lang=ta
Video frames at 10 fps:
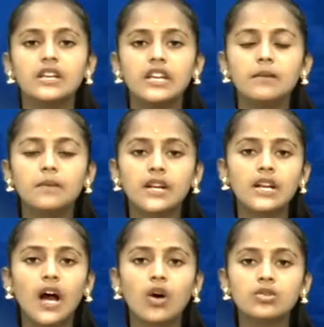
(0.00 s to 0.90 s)

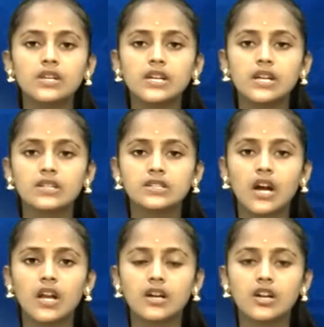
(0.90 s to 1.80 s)
ஏமனில் அவுதி
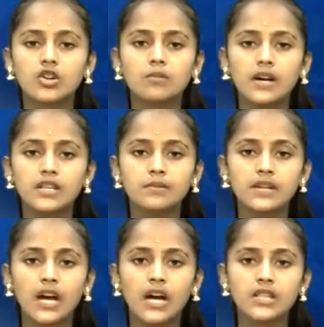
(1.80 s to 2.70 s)
கிளர்ச்சியாளர்களுக்கும்
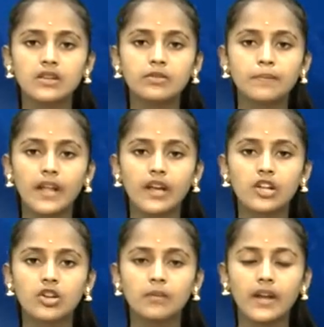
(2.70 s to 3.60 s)
அதிபர் ஆதரவு
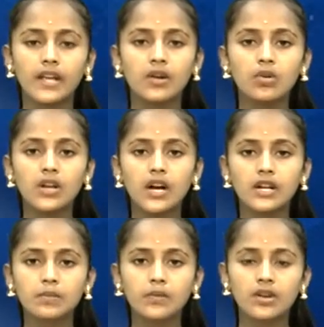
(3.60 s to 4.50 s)
படைகளுக்கும் இடையே
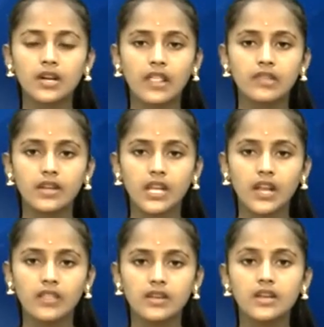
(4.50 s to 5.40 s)
உள்நாட்டு போர் நடந்து
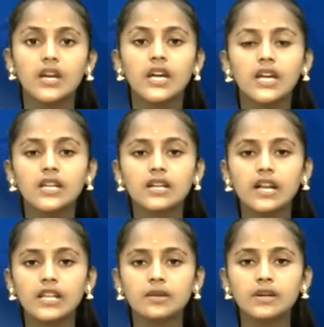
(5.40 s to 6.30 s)
வருகிறது
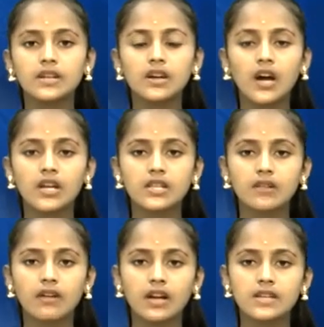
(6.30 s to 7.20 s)
இதில் அதிபருக்கு
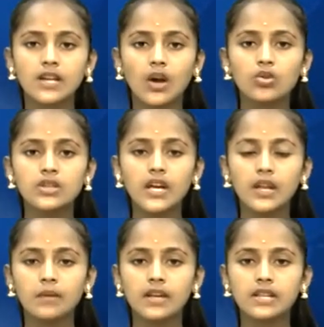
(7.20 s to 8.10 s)
ஆதரவாக சவுதி
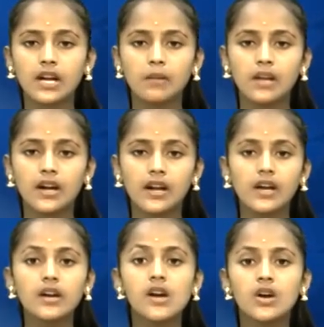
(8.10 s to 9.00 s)
அரேபியா தலைமையிலான
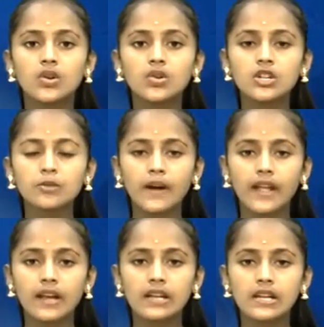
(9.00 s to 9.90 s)
கூட்டு
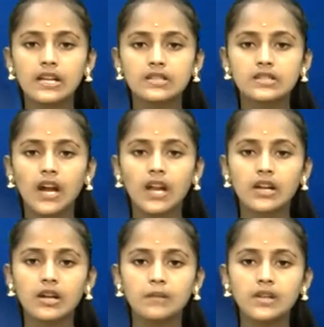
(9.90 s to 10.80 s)
படைகள்
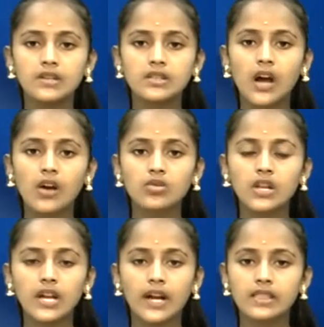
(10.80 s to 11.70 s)
கிளர்ச்சியாளர்கள் மீது
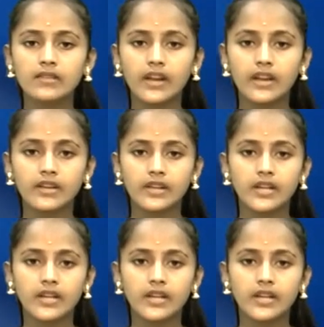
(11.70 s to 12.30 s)
தாக்குதல் நடத்தி வருகின்றன